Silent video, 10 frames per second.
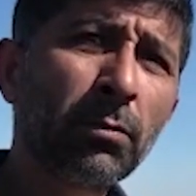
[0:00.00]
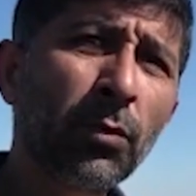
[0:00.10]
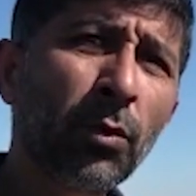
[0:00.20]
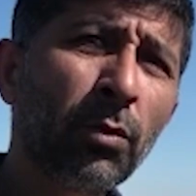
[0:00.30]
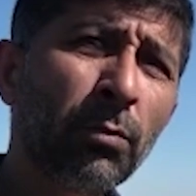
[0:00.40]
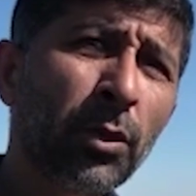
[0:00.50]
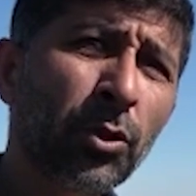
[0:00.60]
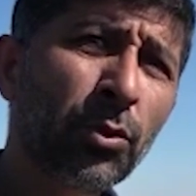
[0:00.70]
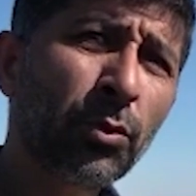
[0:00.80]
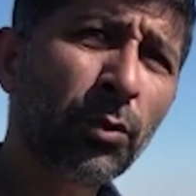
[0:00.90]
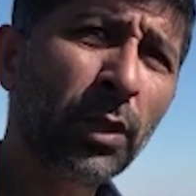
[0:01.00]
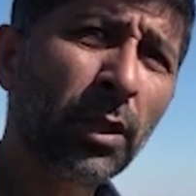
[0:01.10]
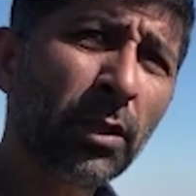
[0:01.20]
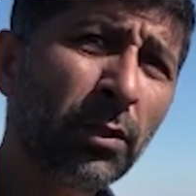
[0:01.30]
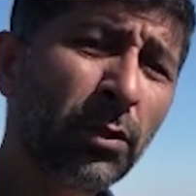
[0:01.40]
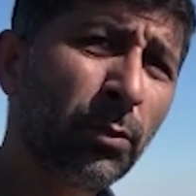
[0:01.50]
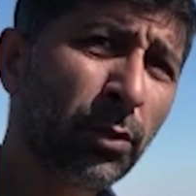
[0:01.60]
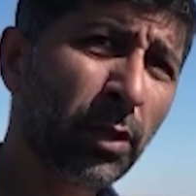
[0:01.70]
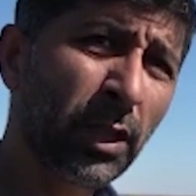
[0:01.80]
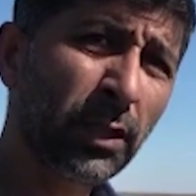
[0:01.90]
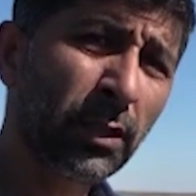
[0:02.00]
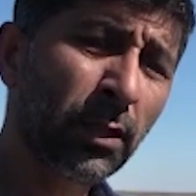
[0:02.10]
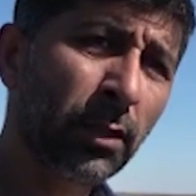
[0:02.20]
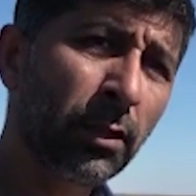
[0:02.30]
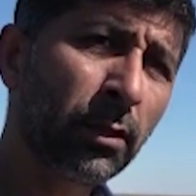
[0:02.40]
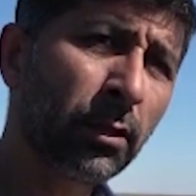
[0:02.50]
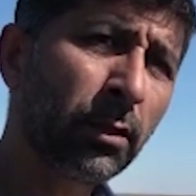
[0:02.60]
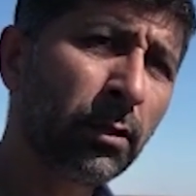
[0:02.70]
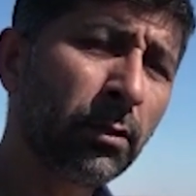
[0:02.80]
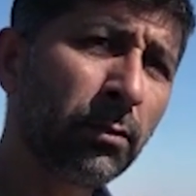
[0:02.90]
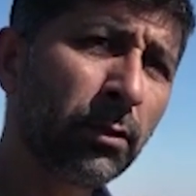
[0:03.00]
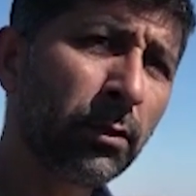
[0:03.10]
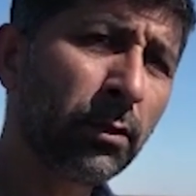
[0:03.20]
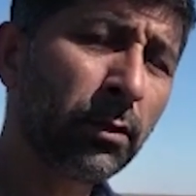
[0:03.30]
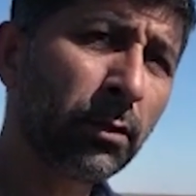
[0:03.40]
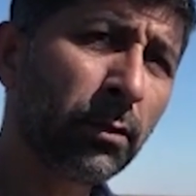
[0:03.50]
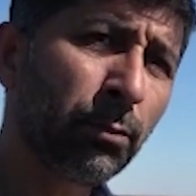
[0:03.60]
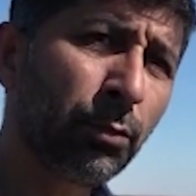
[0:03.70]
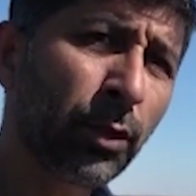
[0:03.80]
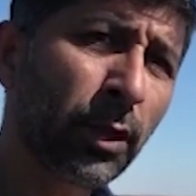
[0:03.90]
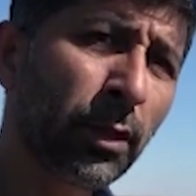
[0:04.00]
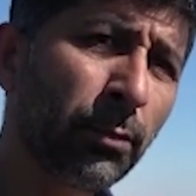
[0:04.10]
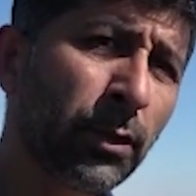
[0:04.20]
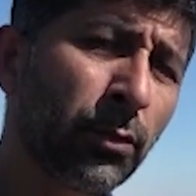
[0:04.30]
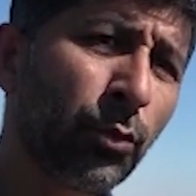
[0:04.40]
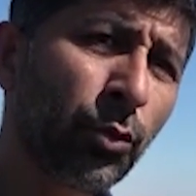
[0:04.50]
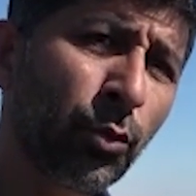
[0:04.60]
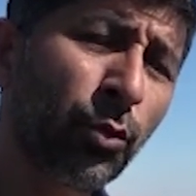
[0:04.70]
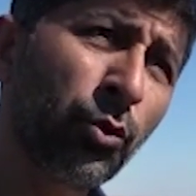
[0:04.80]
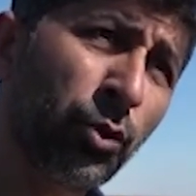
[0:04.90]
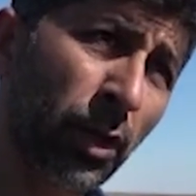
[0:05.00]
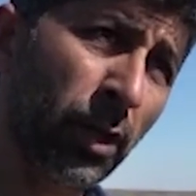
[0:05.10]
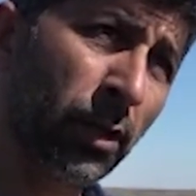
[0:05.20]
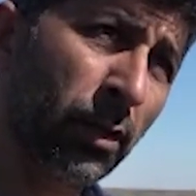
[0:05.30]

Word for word: 15 güne yakındır buradayız. Ee, burayı da biz 3 gün önce